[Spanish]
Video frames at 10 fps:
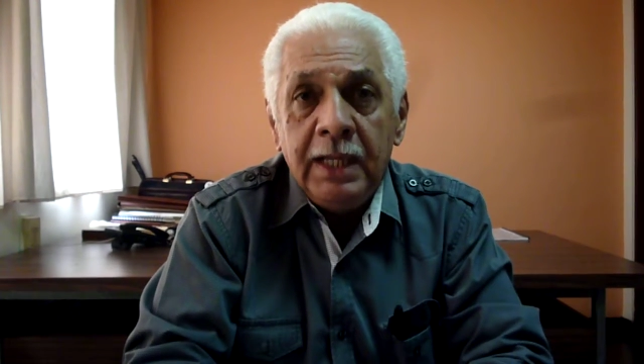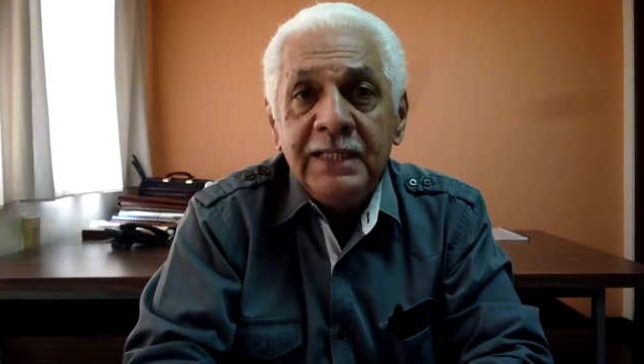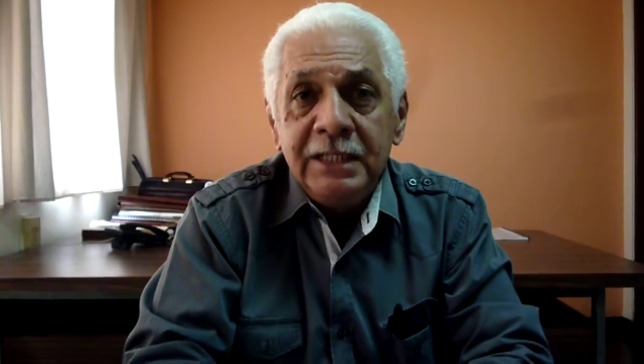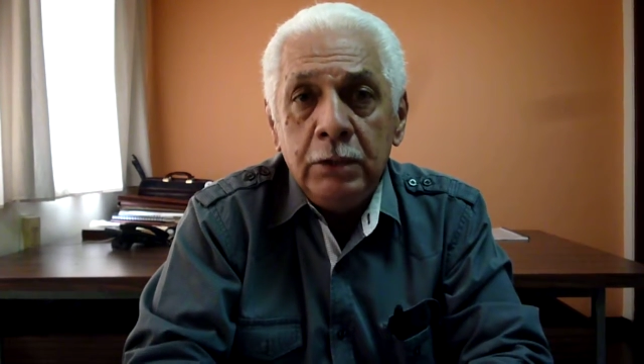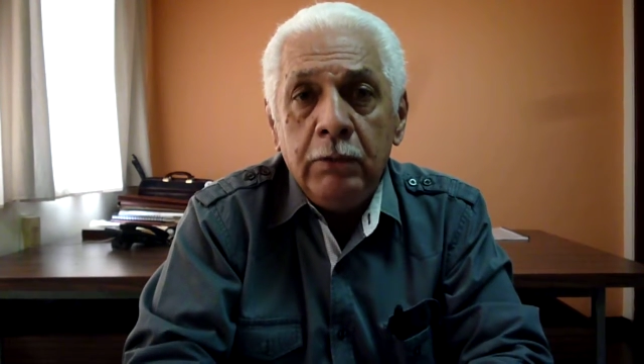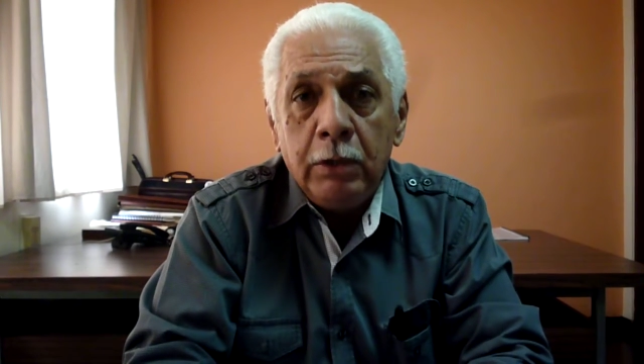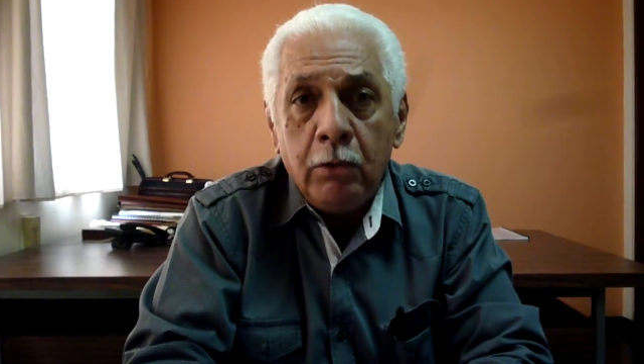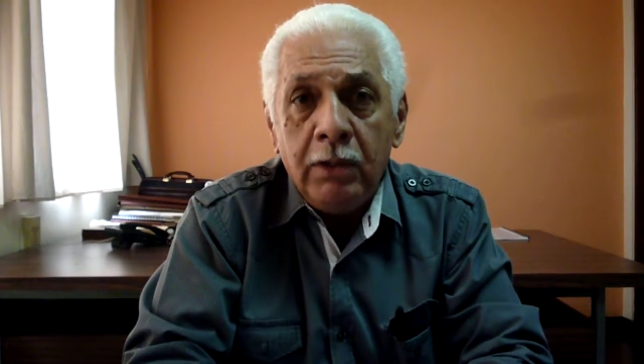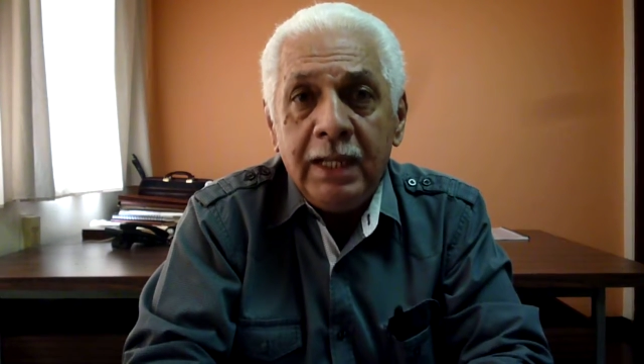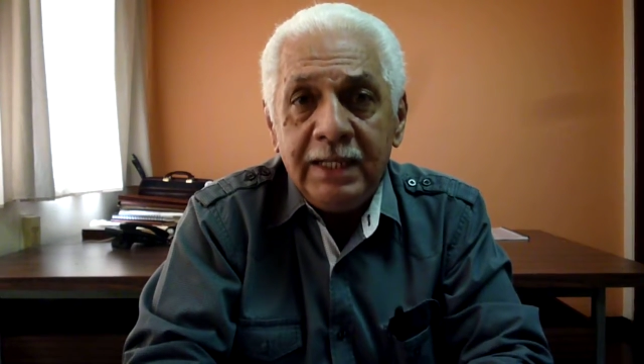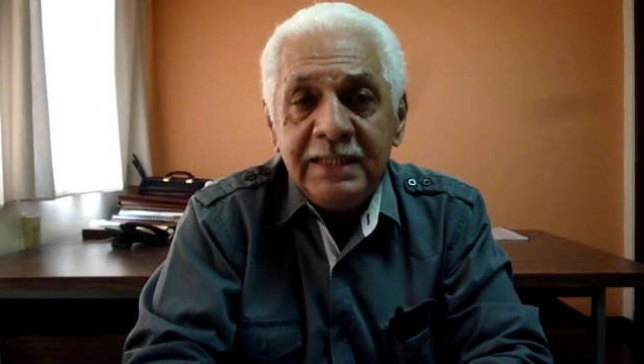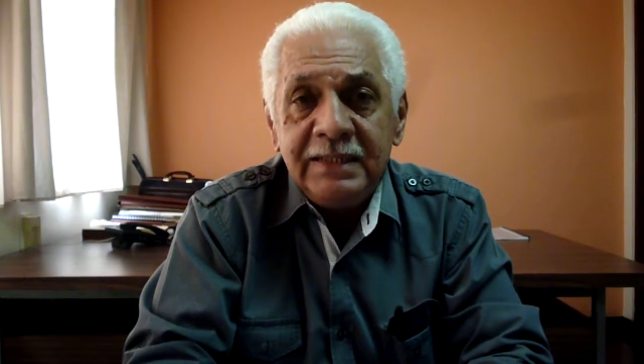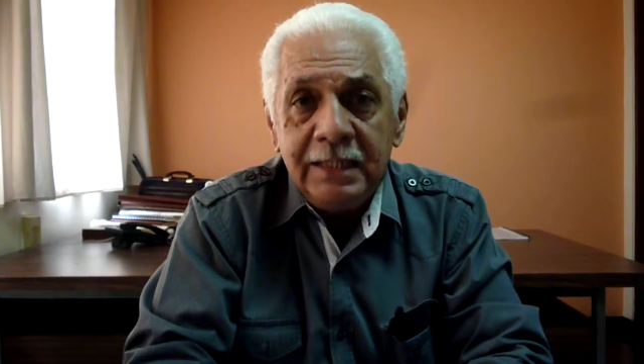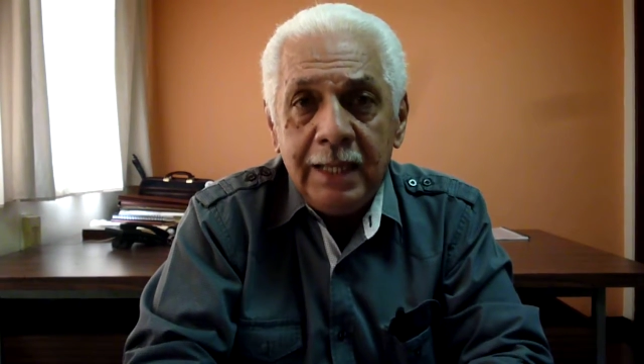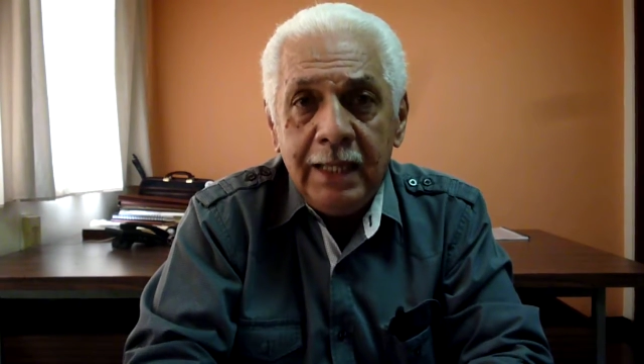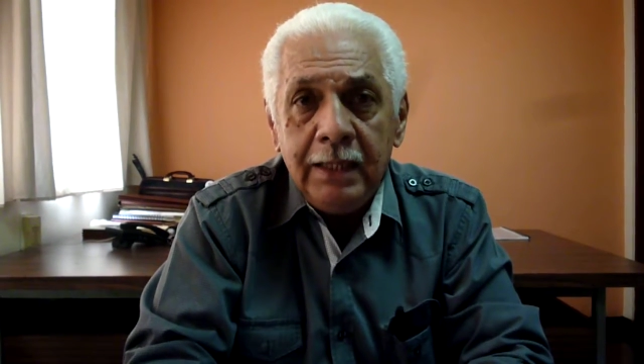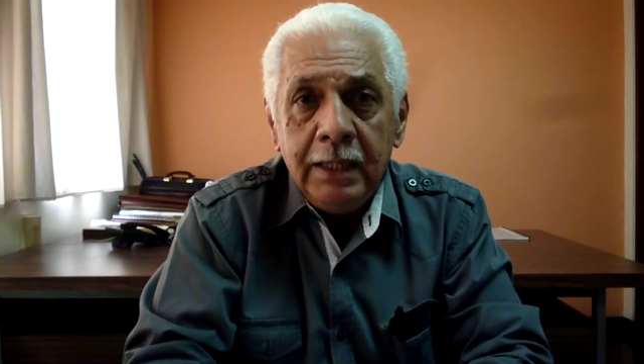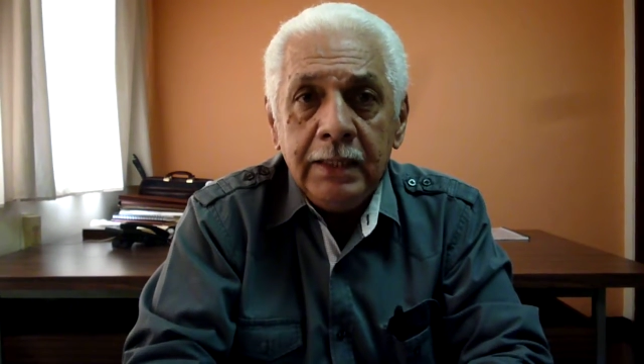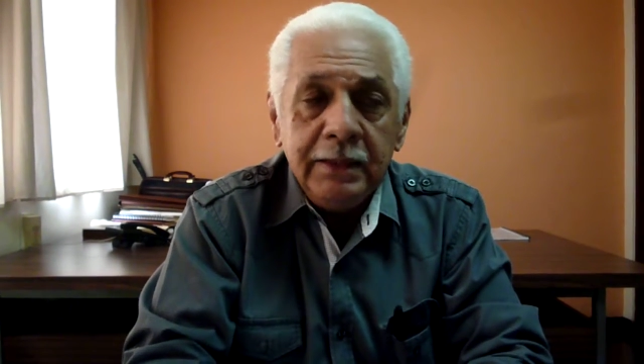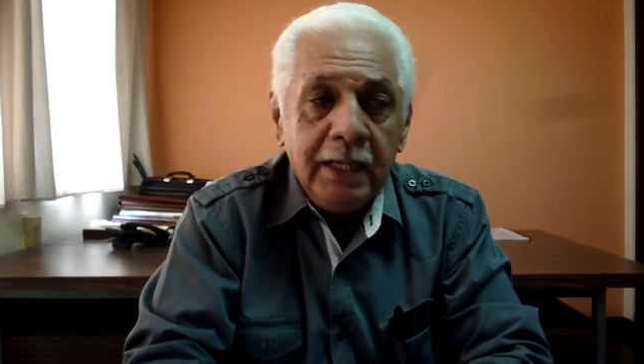sino es con la necesidad
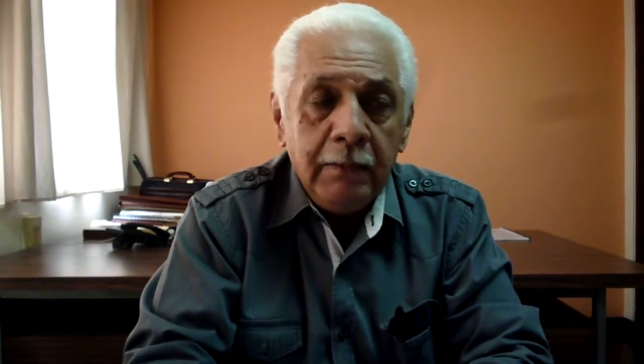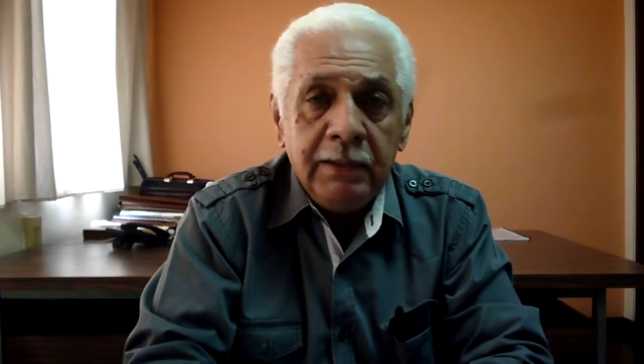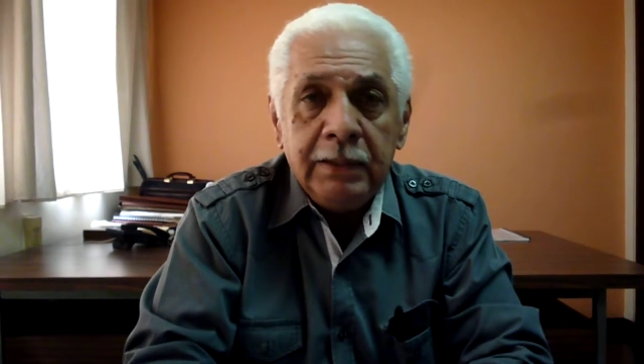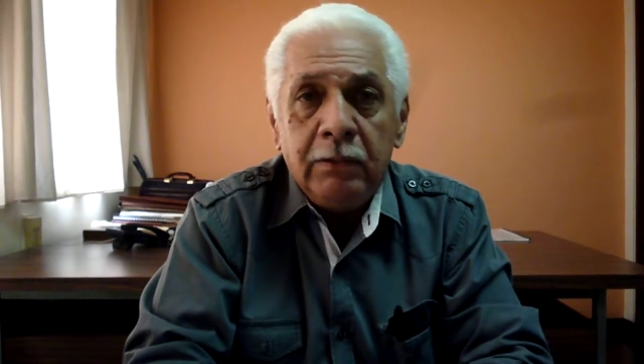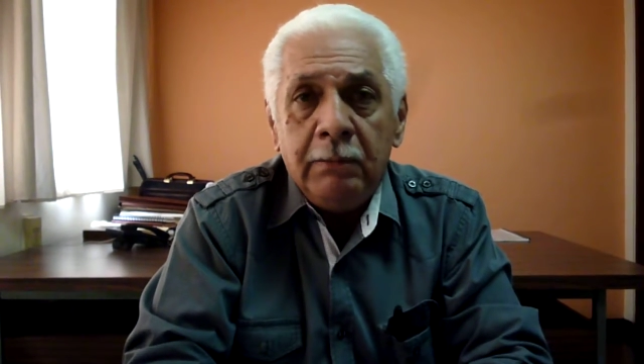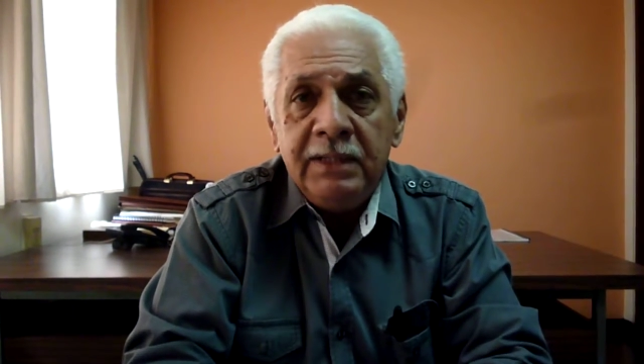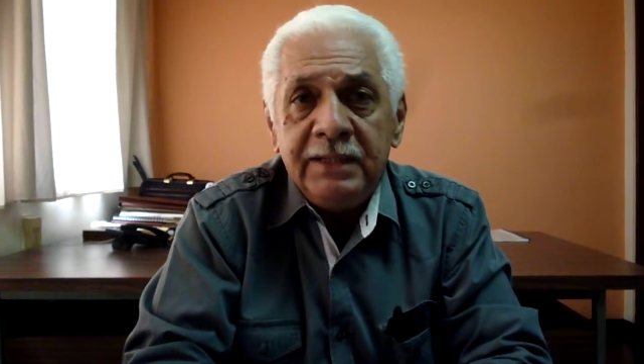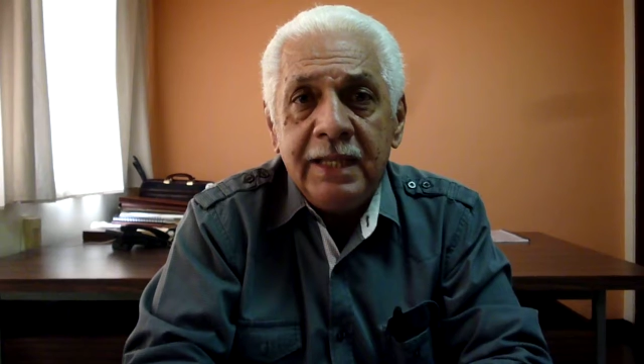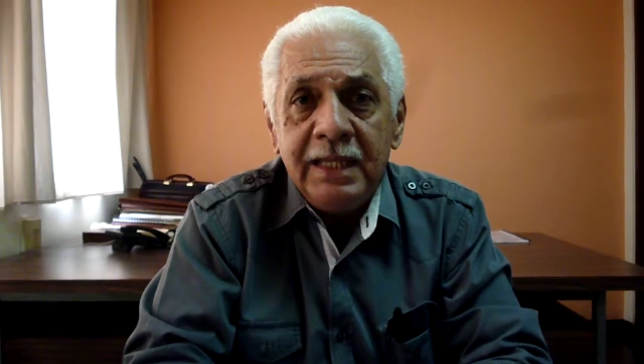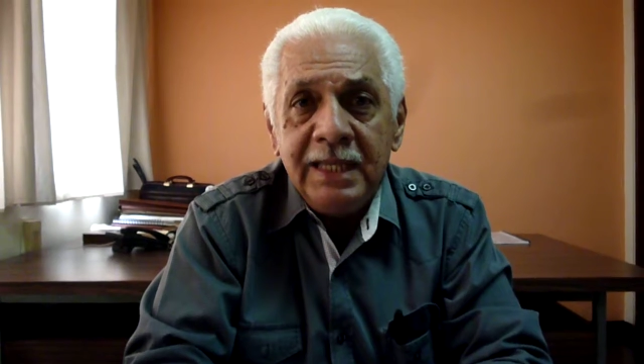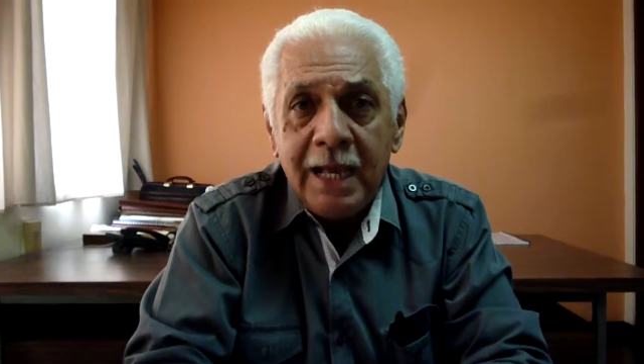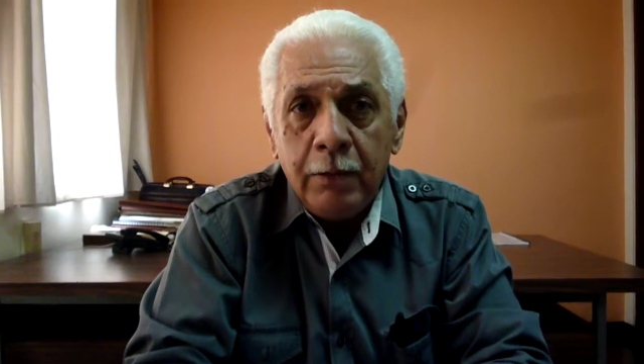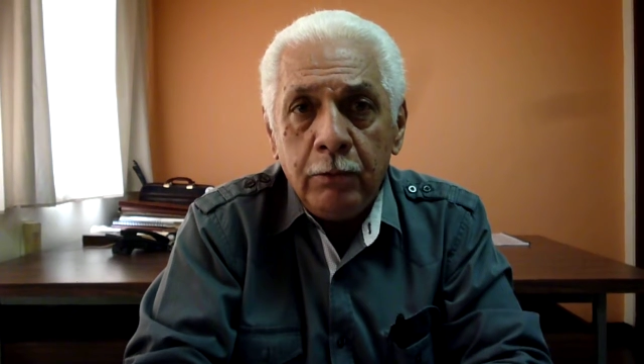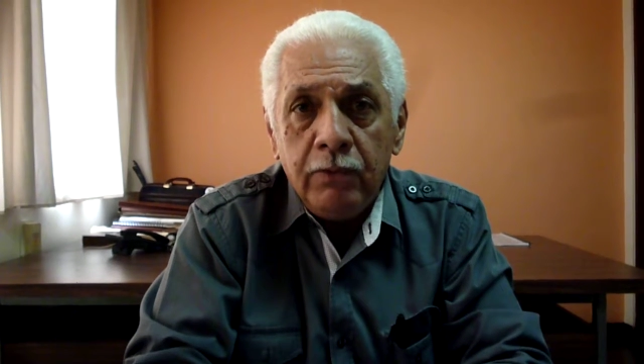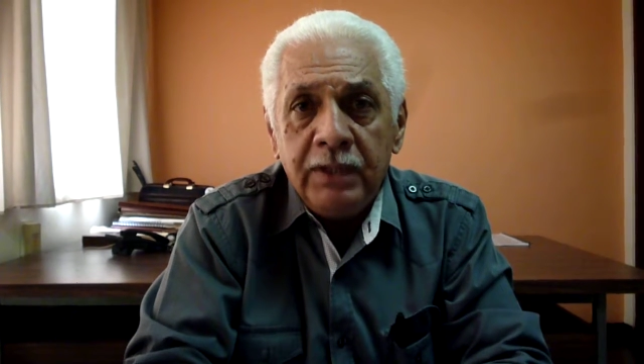de levantar una mesa de diálogo,